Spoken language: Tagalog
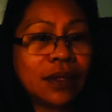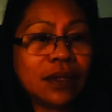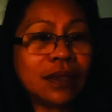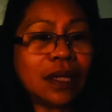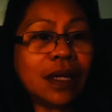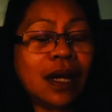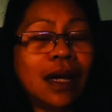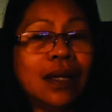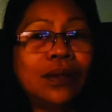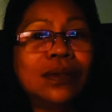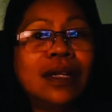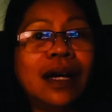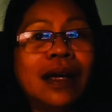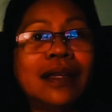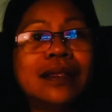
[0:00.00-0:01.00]
Tagalog,
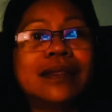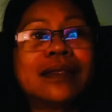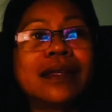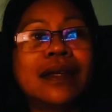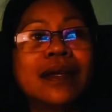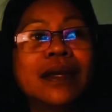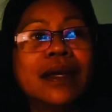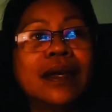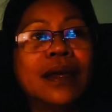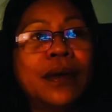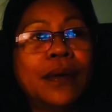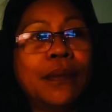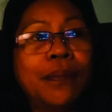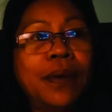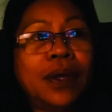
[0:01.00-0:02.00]
guys.
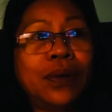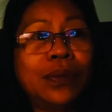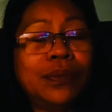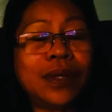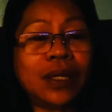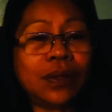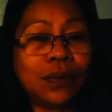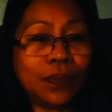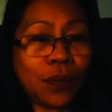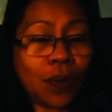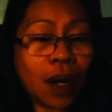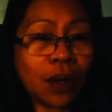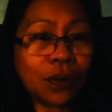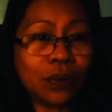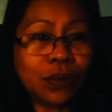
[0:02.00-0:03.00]
Pero meron po
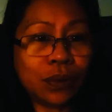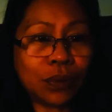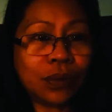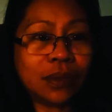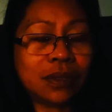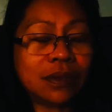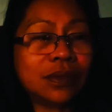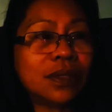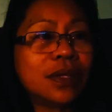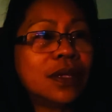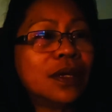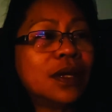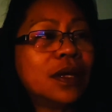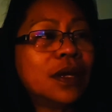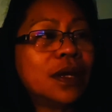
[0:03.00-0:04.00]
ako noon.
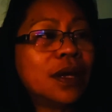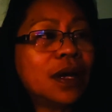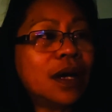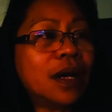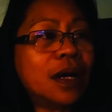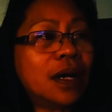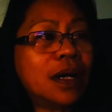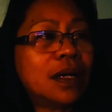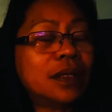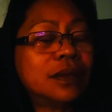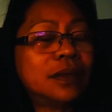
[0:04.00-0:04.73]
Uh,